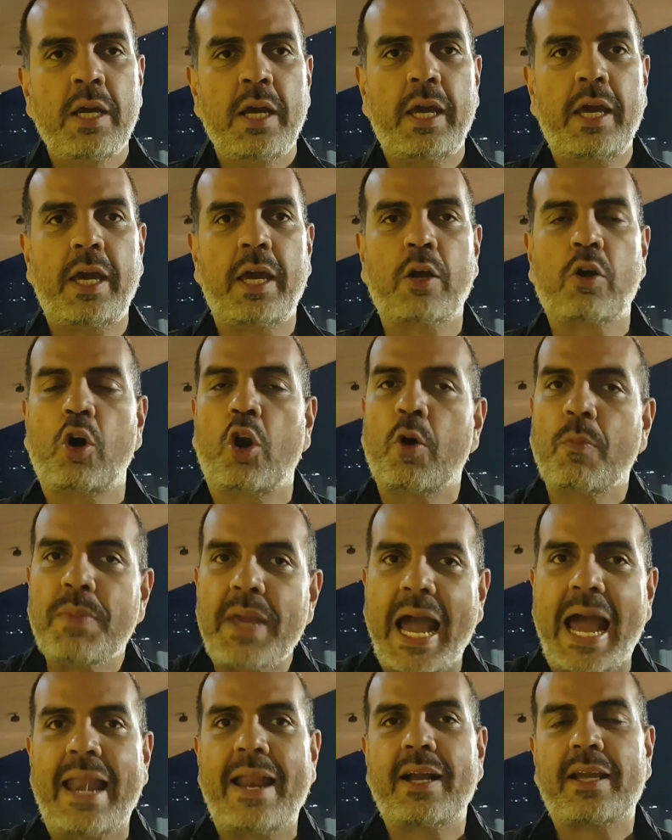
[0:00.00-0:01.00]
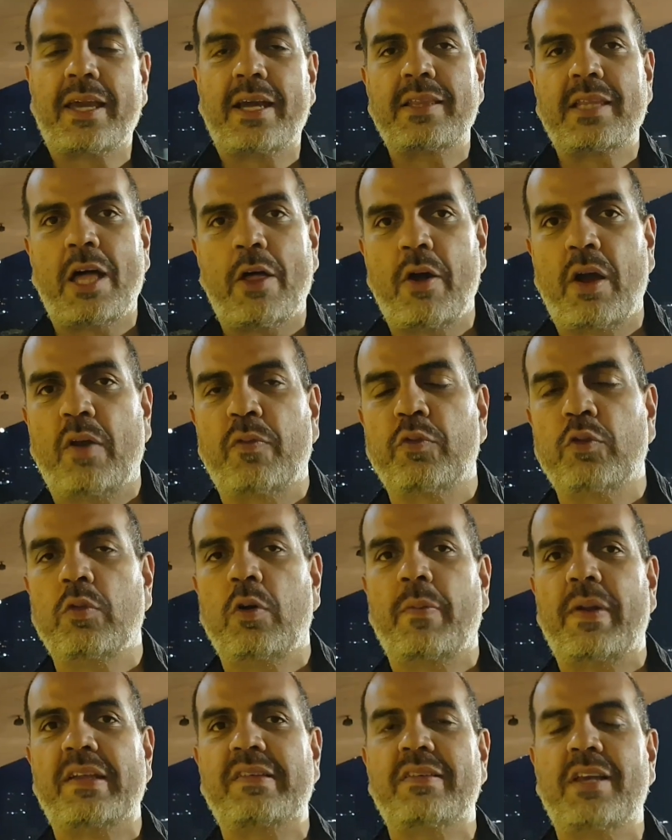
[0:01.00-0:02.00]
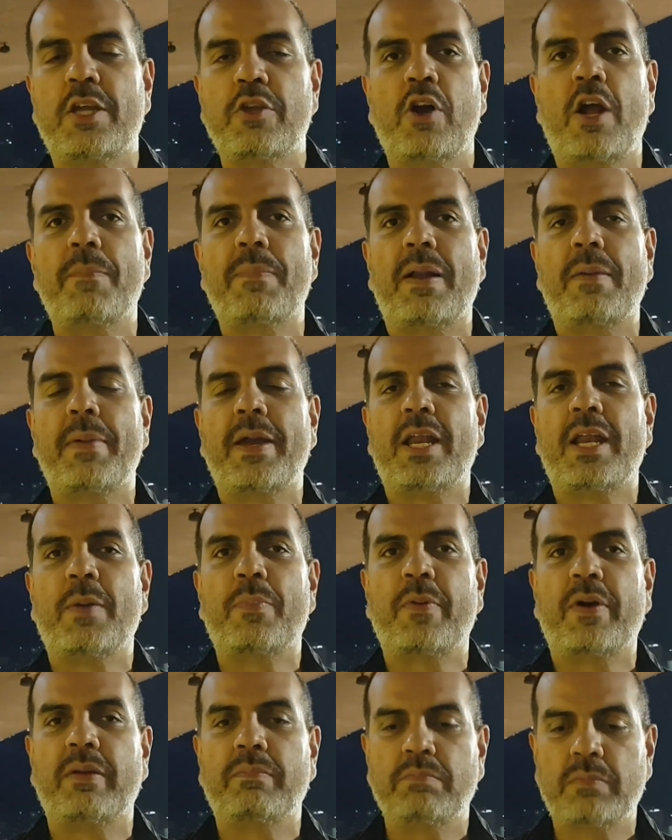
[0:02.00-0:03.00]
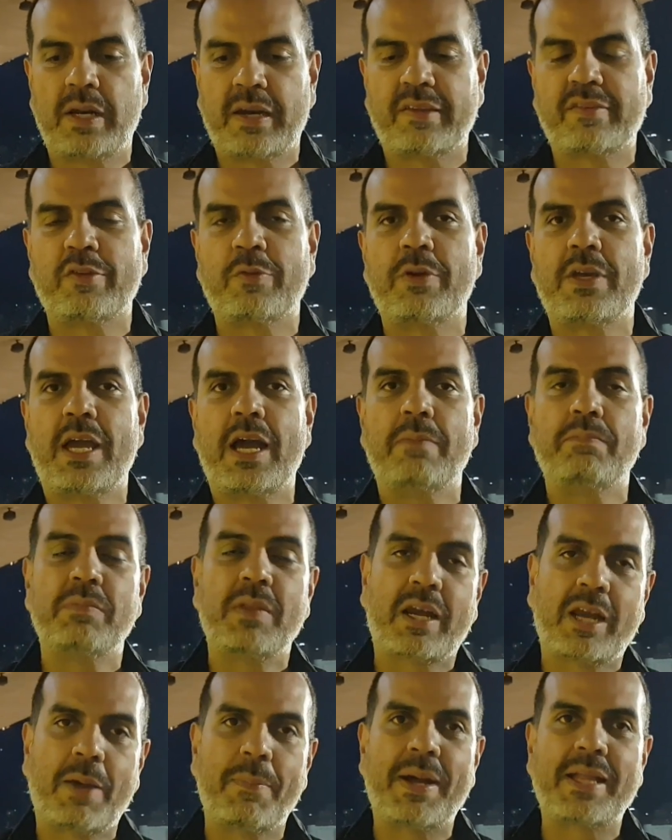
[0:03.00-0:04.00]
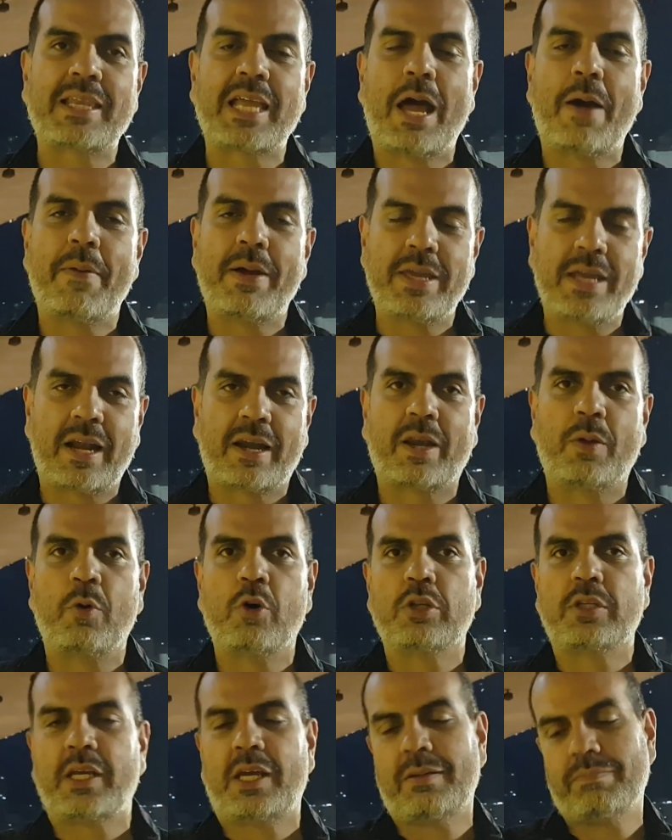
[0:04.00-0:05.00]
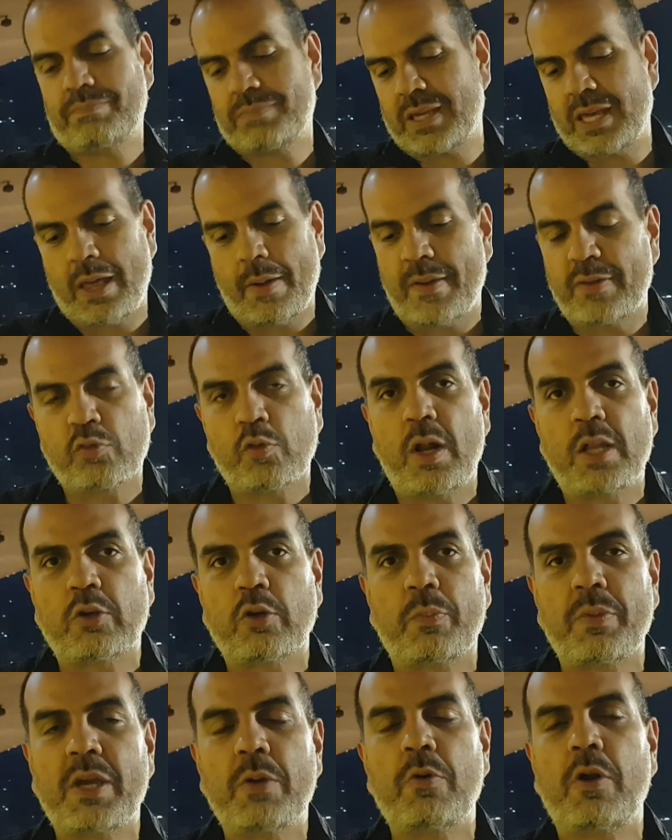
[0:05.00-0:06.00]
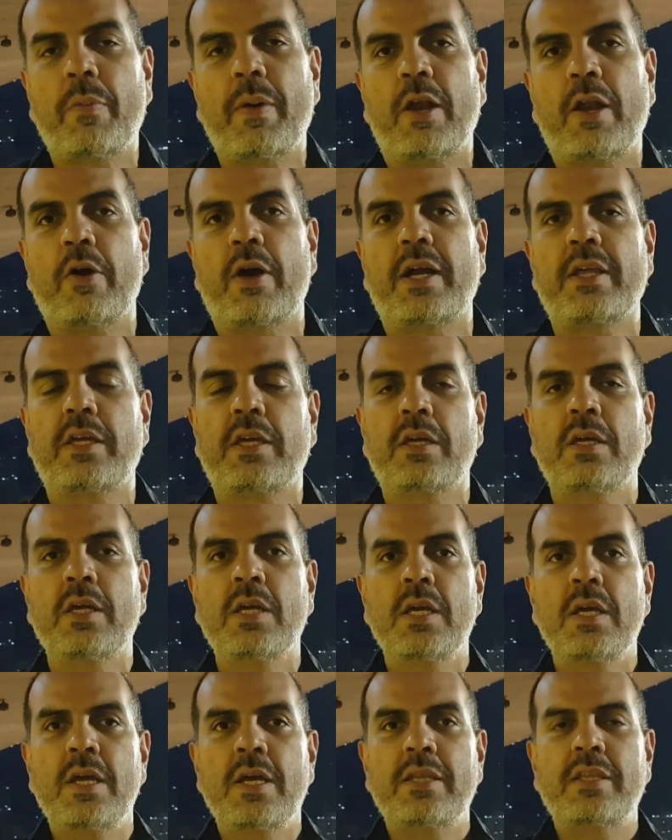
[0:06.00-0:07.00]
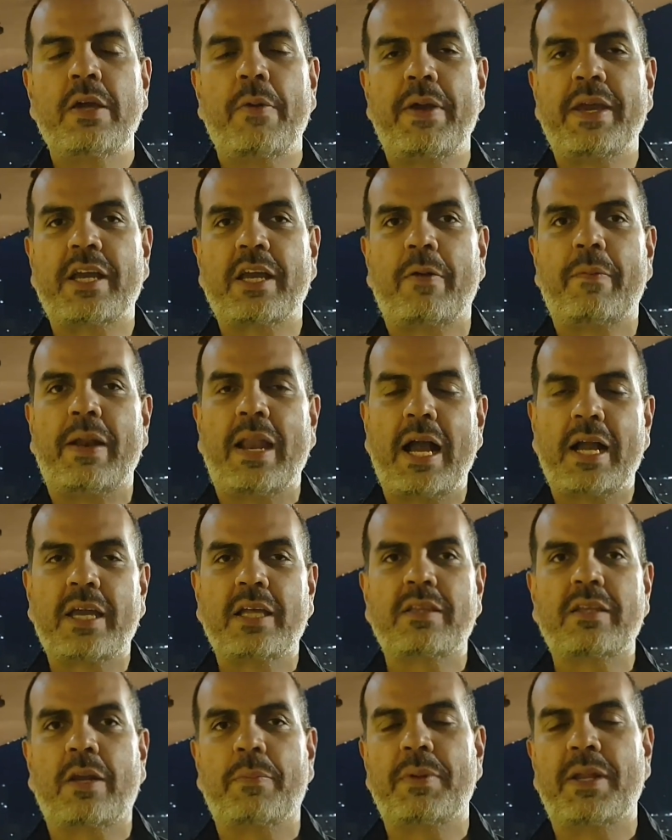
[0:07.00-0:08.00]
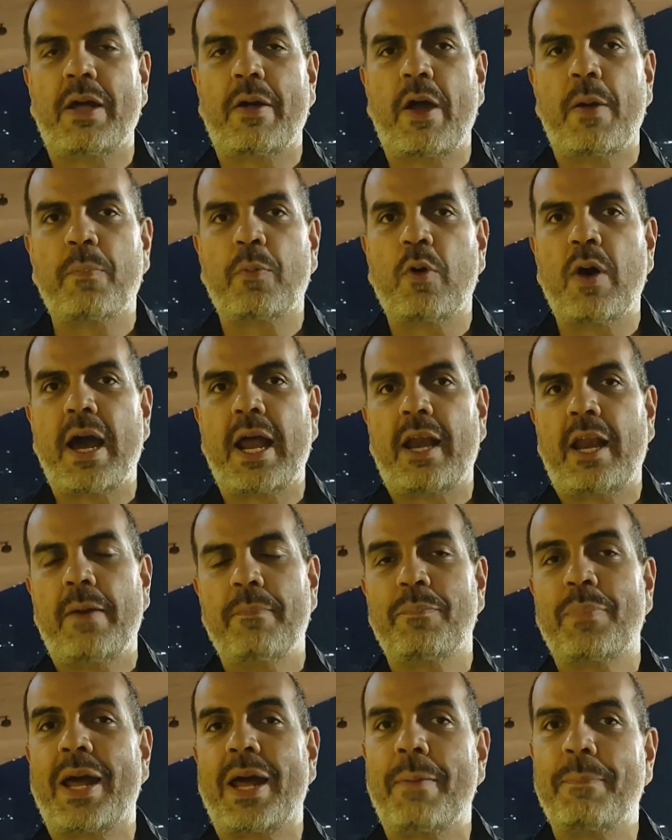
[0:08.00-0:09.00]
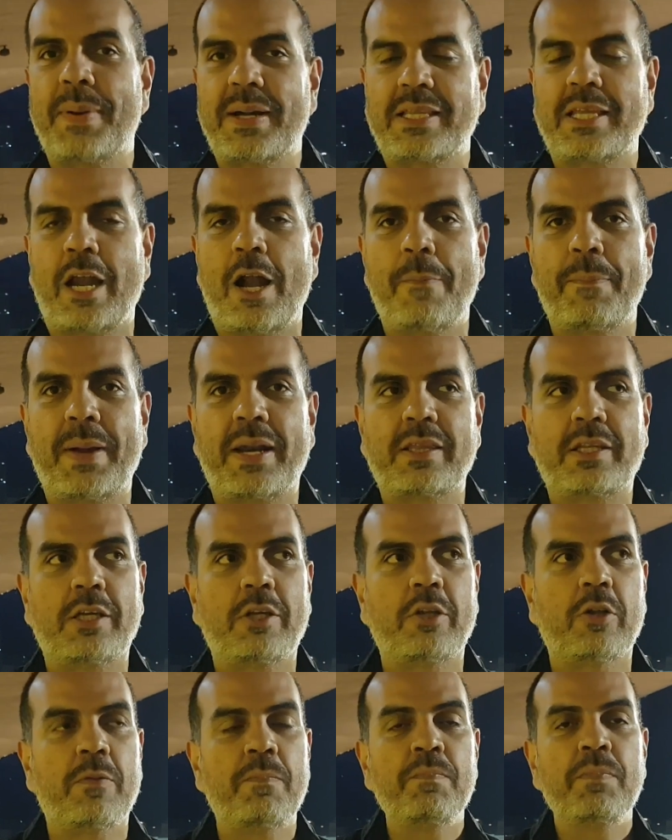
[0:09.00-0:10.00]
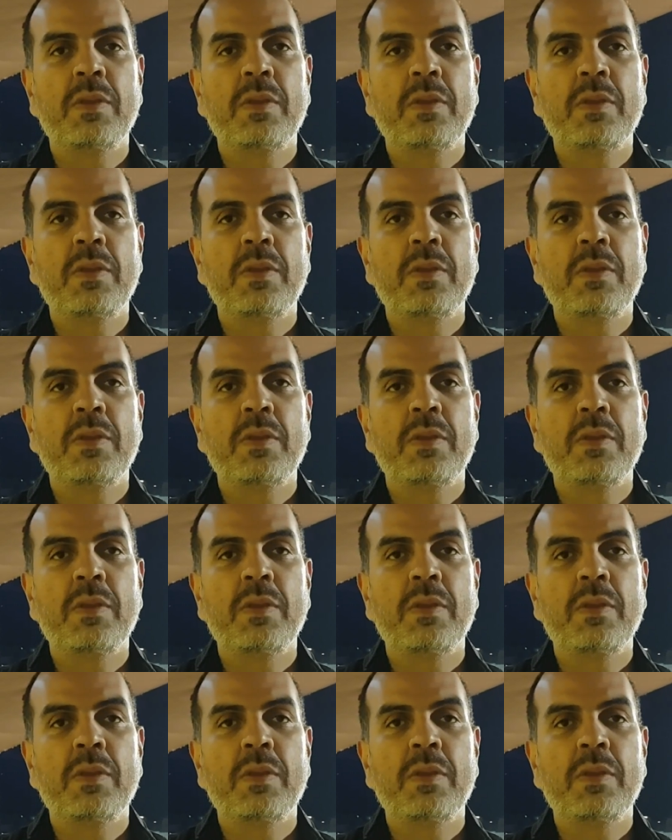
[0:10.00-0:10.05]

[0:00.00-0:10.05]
eh, colombiana, que ha estado en el fútbol brasileño en el Palmeiras, pues recibía, remataba y el rebote quedaba suelto, vivo el balón allí de Baker Velázquez, terminaba de empujarla para empatar el partido.